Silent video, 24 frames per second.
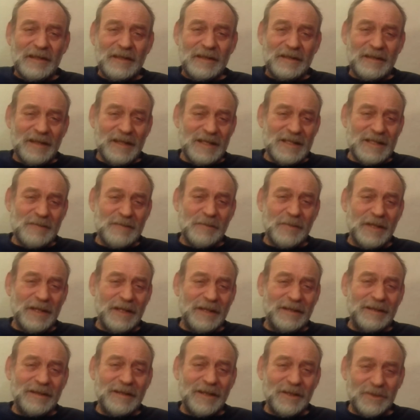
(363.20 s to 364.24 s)
dass
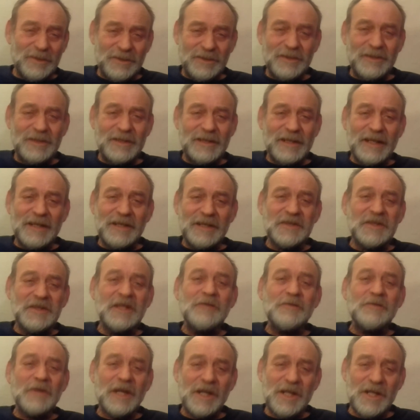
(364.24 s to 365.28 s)
mein Auto in einer
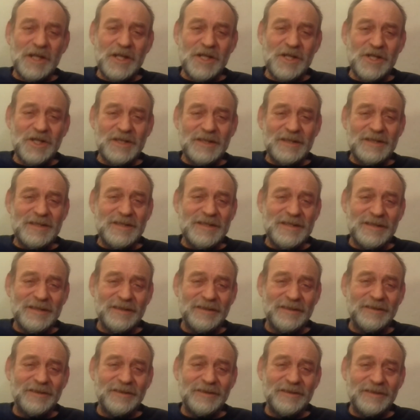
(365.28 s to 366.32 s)
Tiefgarage ist
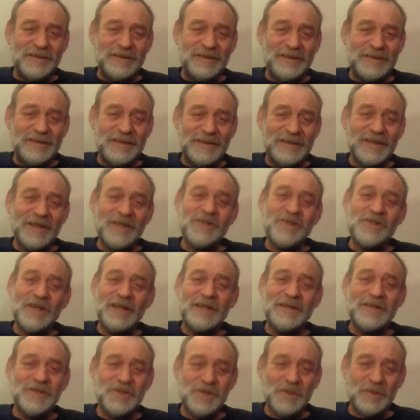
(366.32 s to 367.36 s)
und dann
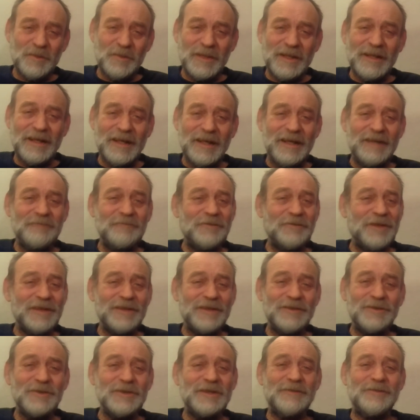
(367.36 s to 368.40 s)
stellt sich schon mal
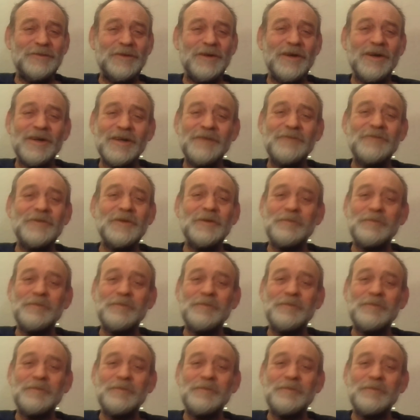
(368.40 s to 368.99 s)
einfach nur die Frage,